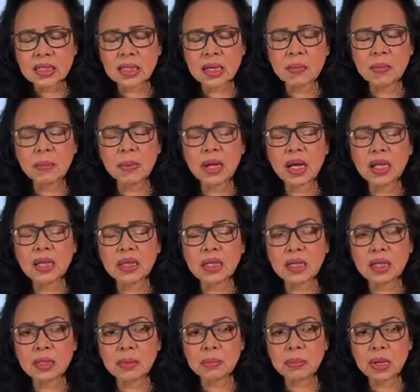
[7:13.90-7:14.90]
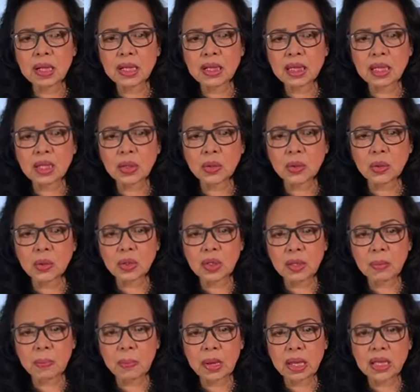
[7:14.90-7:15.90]
Siyempre, ang treatment nito
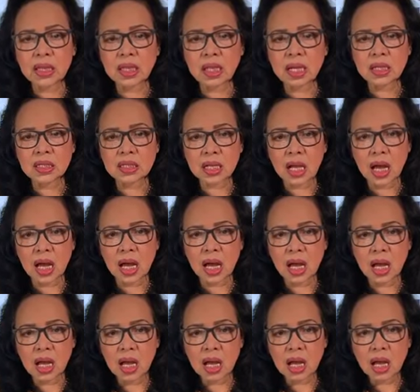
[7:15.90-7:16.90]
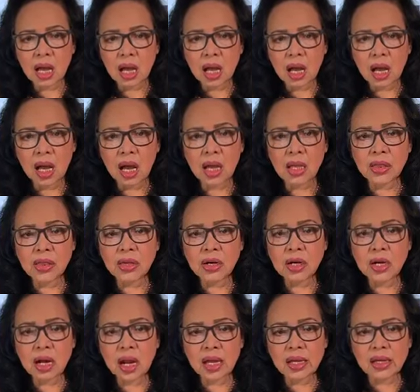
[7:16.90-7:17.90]
depende sa uh,
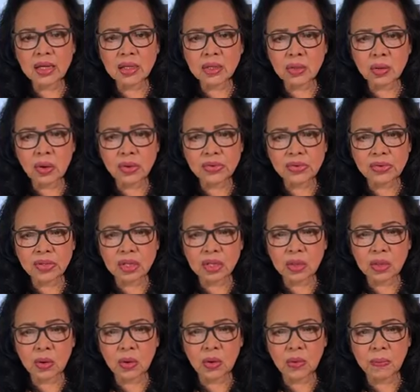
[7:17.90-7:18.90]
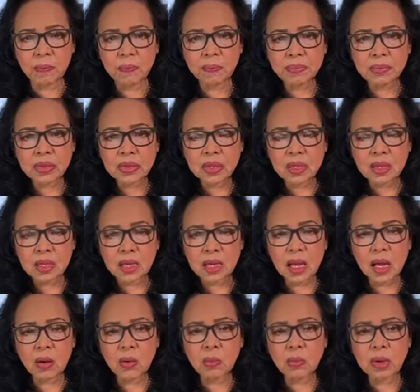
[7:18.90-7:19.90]
underlying cause nito.
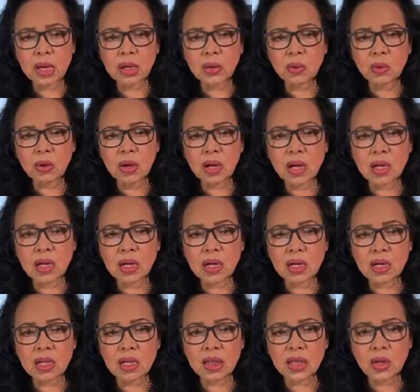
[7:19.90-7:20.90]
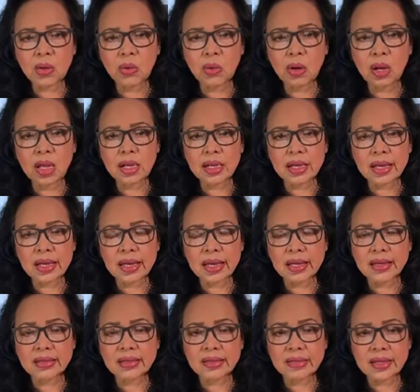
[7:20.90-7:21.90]
Kaya kung meron kang reticular na
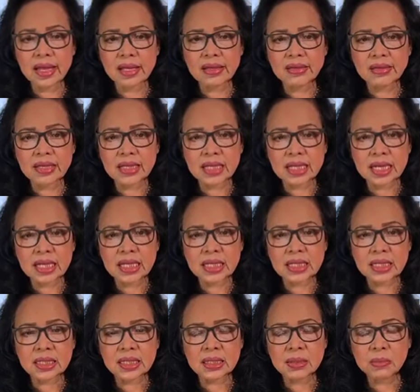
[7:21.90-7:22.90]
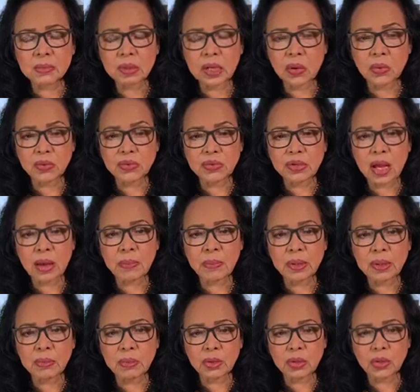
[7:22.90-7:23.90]
haze densities,
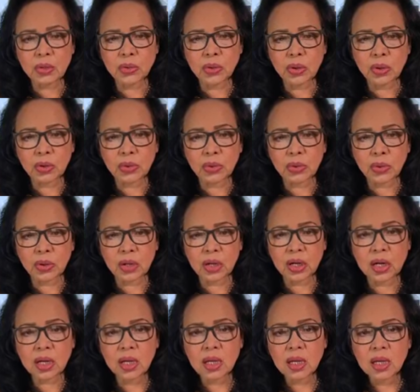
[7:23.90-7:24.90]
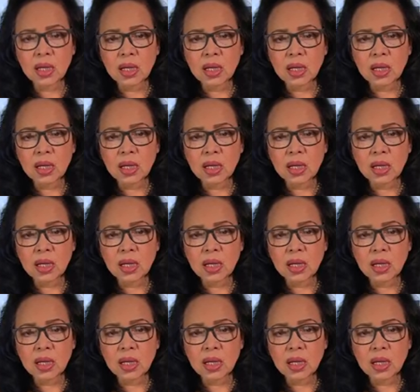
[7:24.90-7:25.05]
kausapin mo yung doktor,